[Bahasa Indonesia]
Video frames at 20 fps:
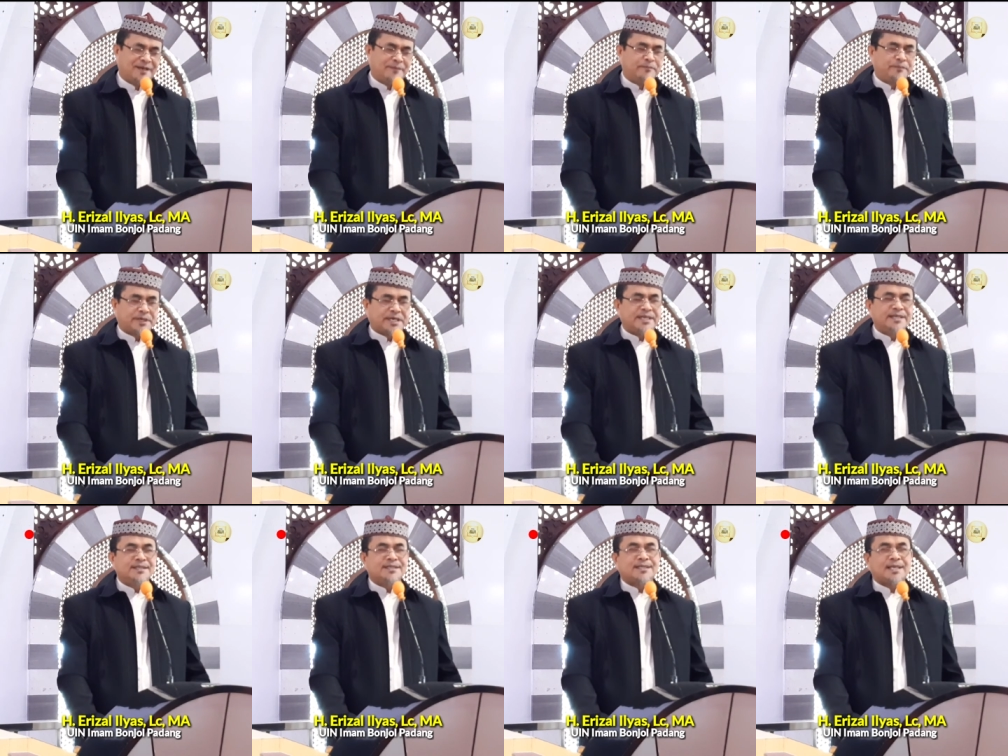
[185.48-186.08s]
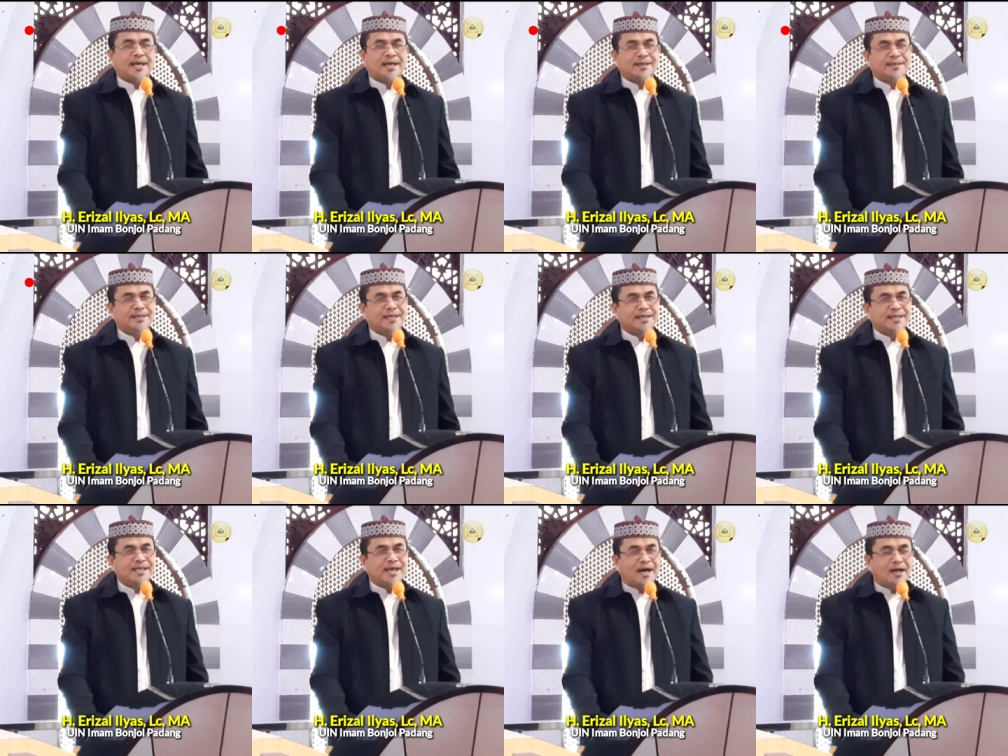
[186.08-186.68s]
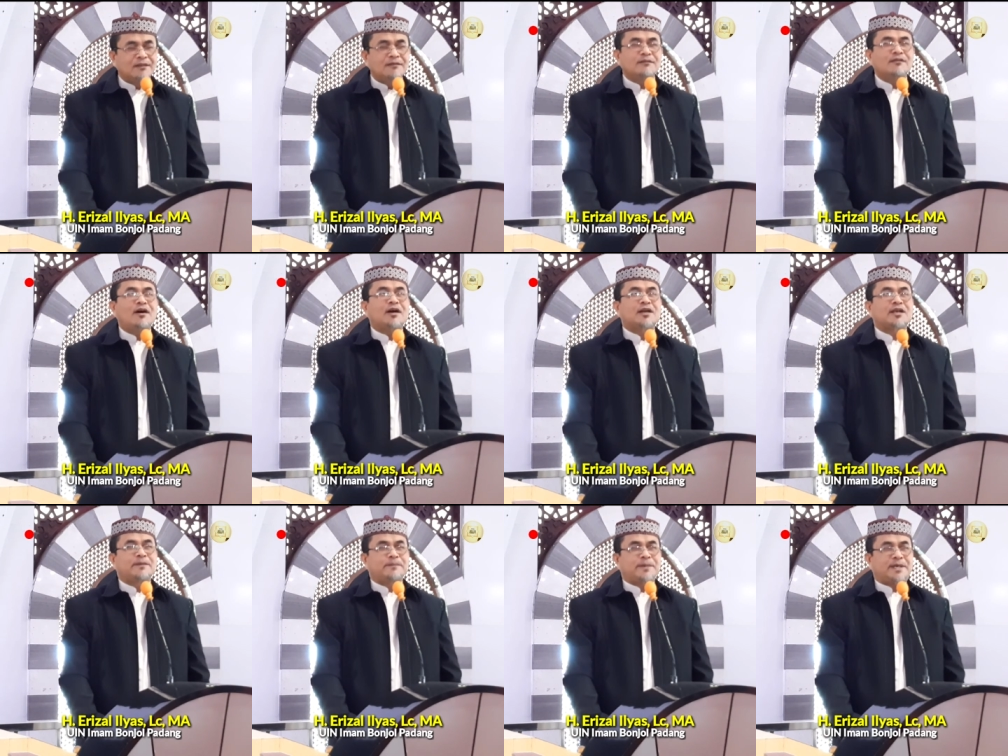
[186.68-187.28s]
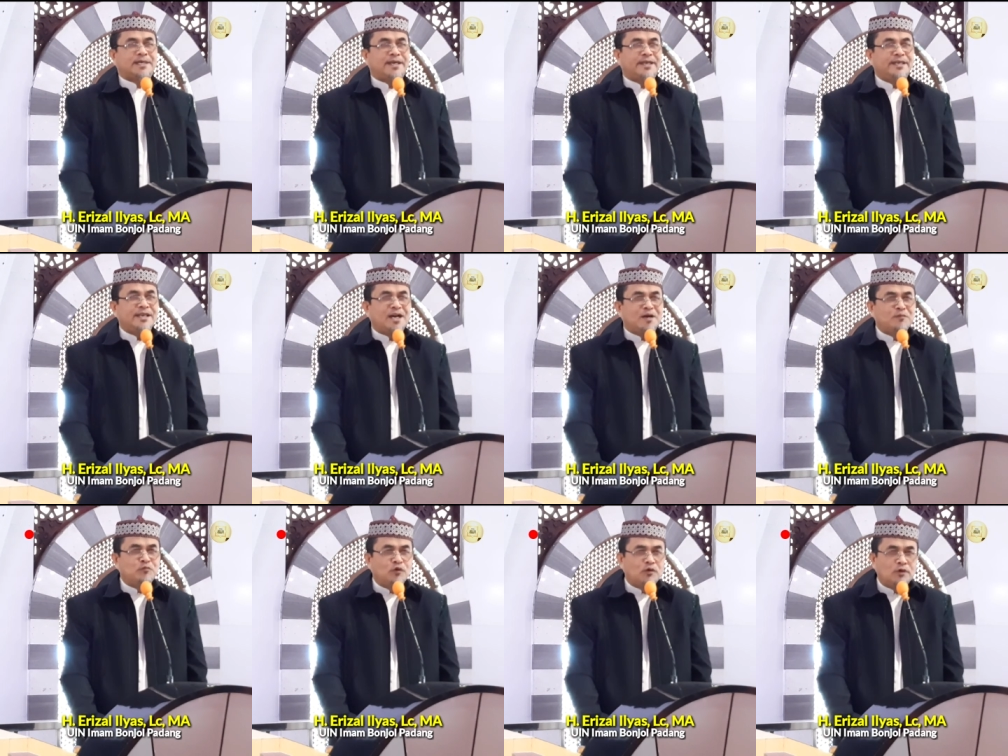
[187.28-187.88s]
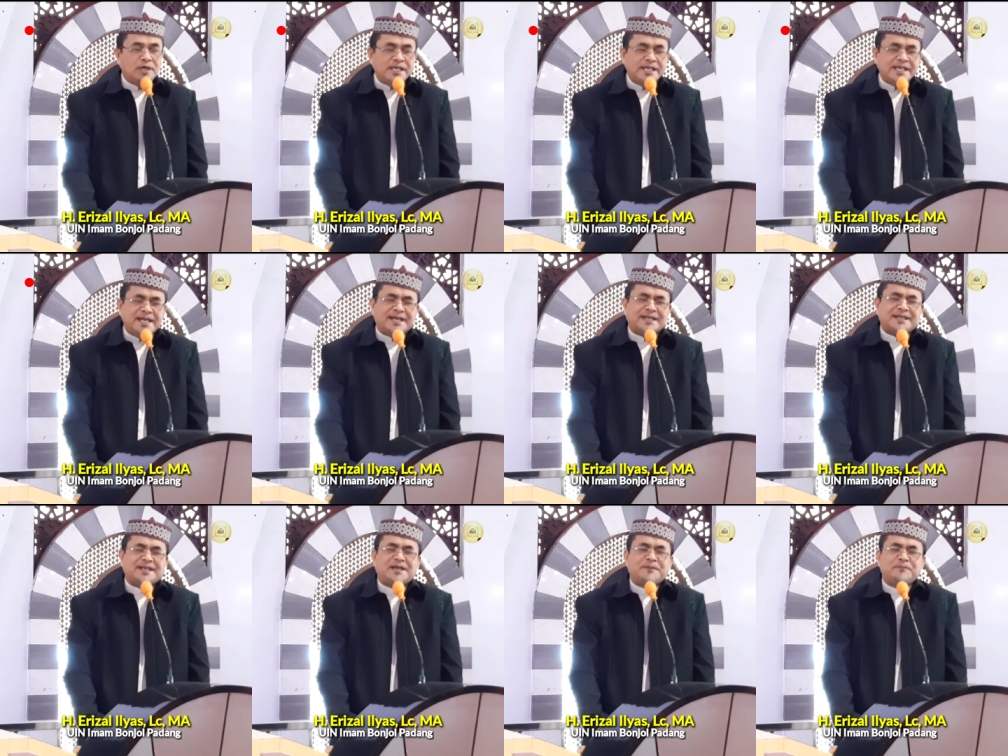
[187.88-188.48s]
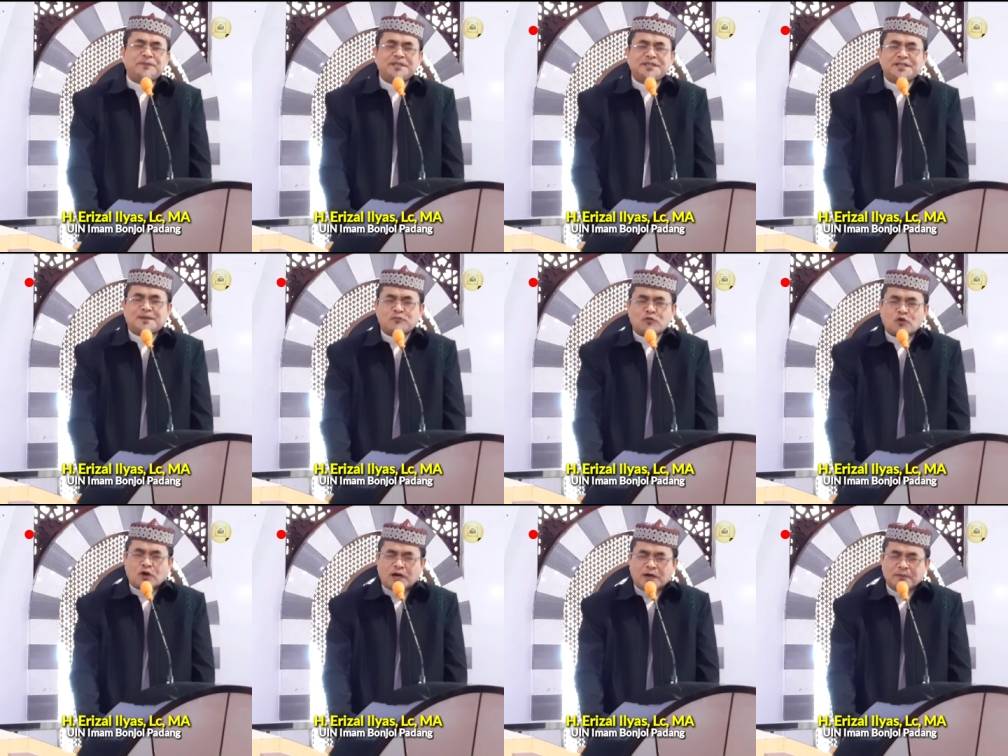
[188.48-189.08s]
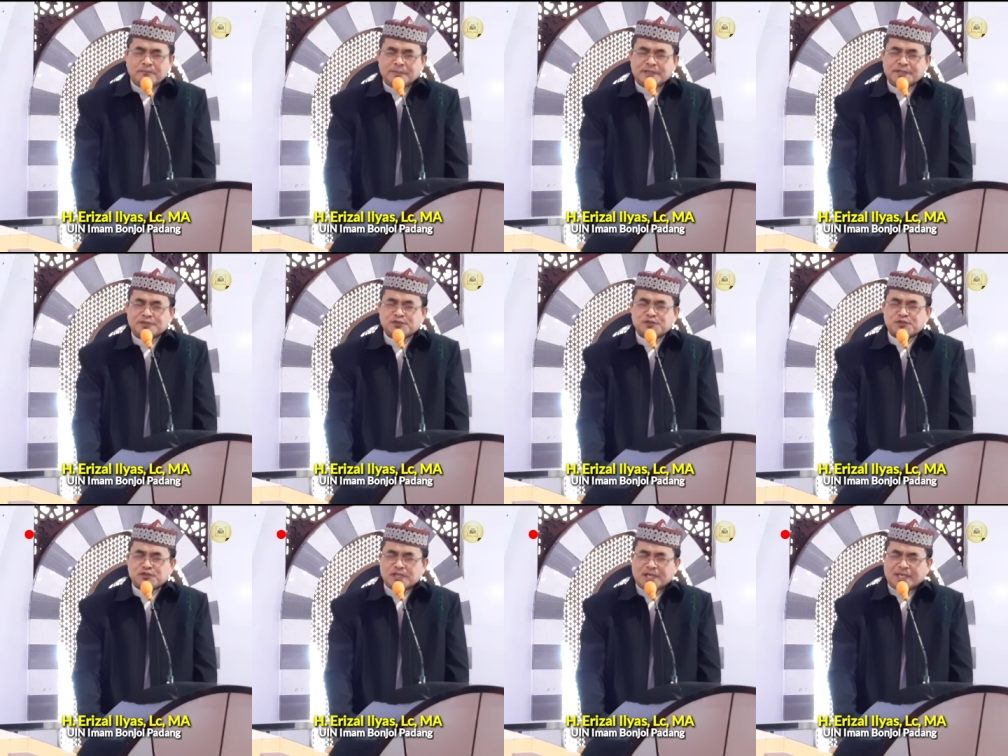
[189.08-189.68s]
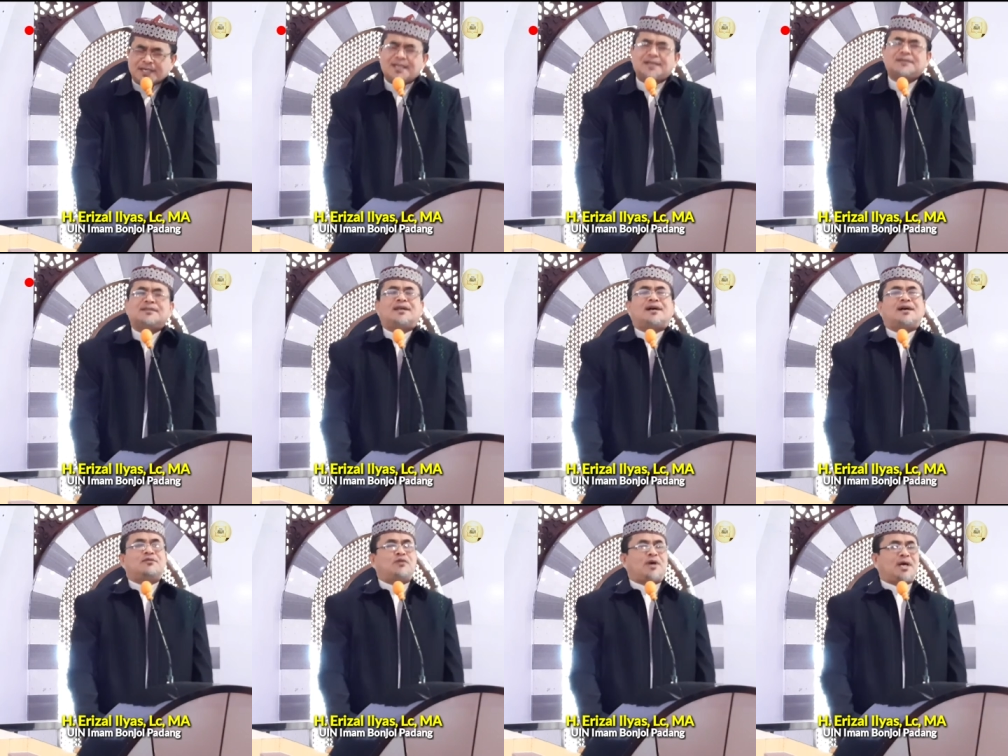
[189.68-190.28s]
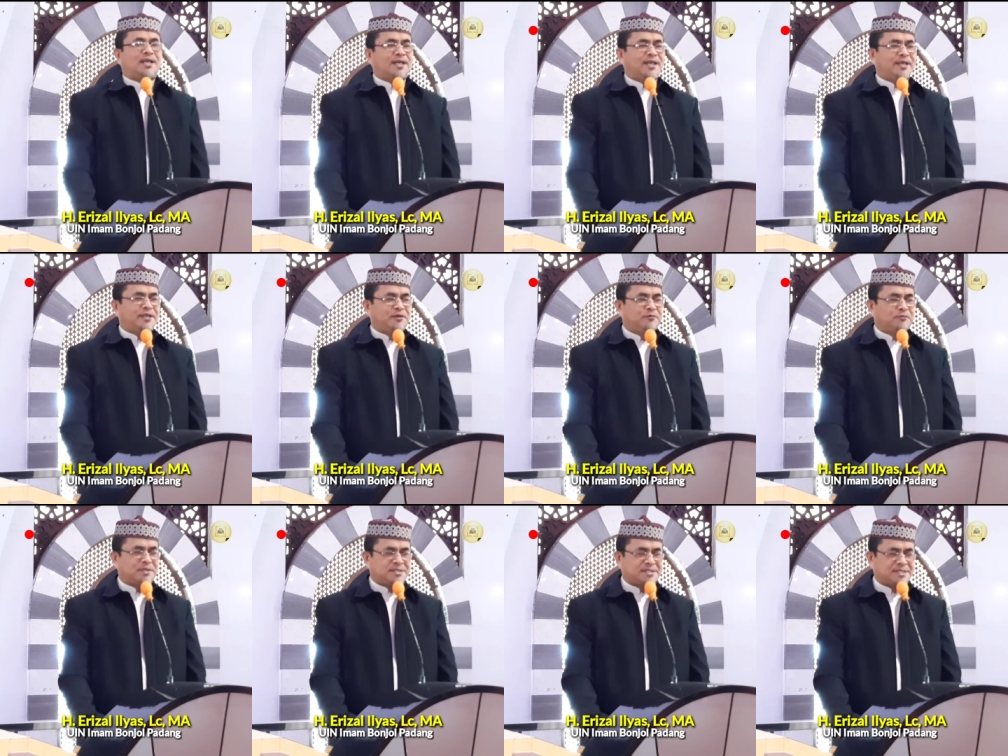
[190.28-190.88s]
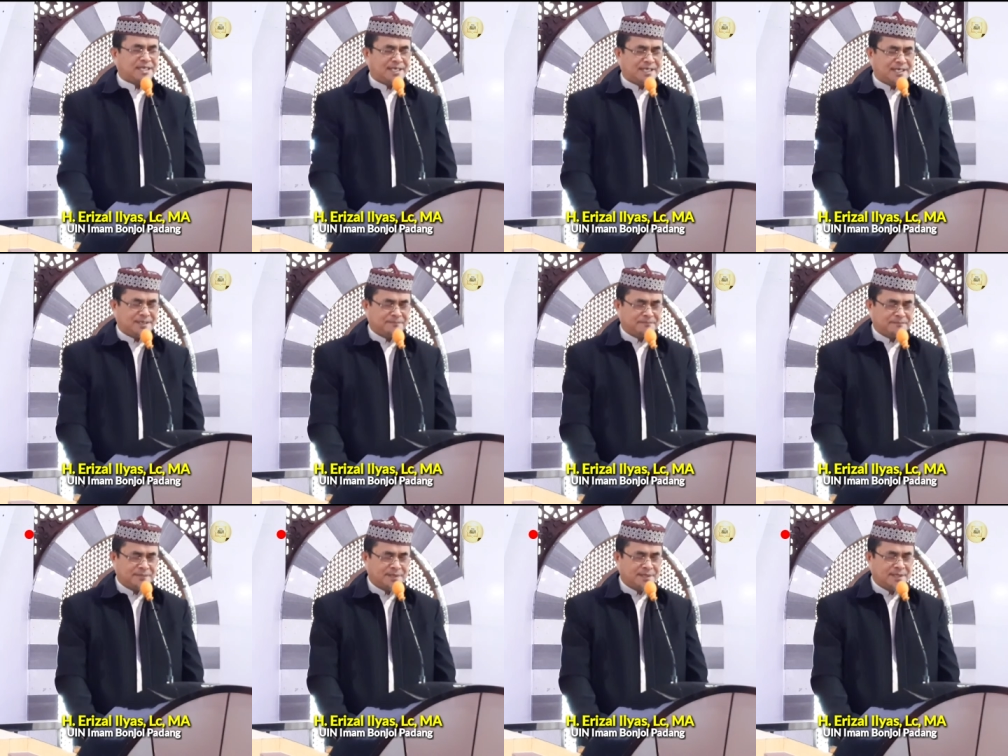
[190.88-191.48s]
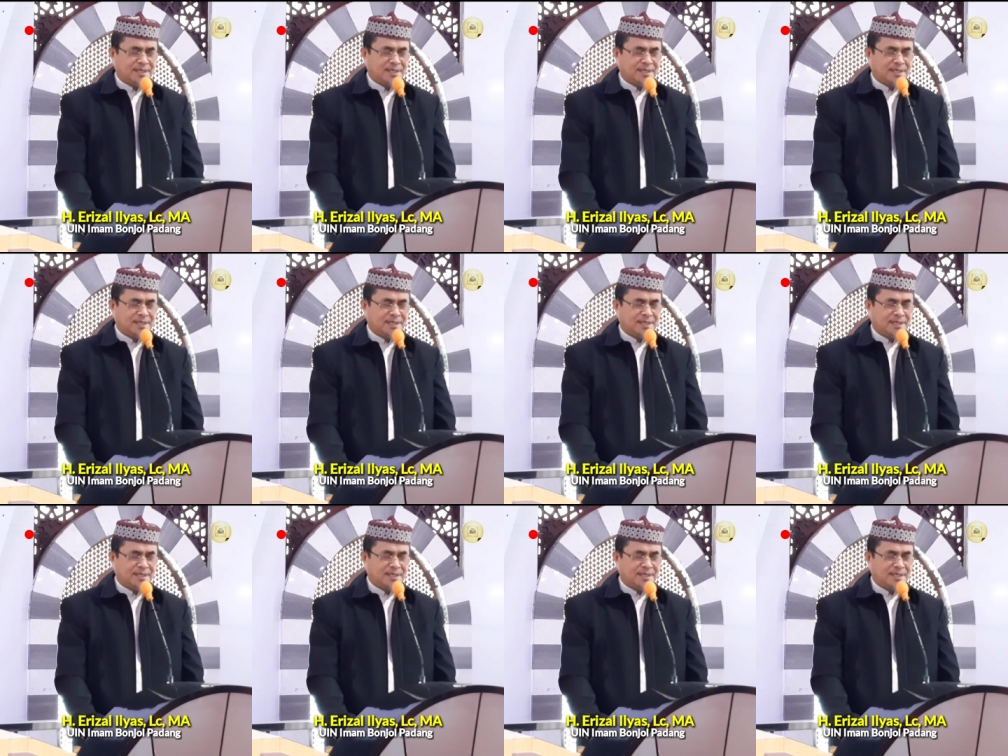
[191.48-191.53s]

perintah dari Allah kepada yang mulia nabinya Muhammad sallallahu alaihi wasallam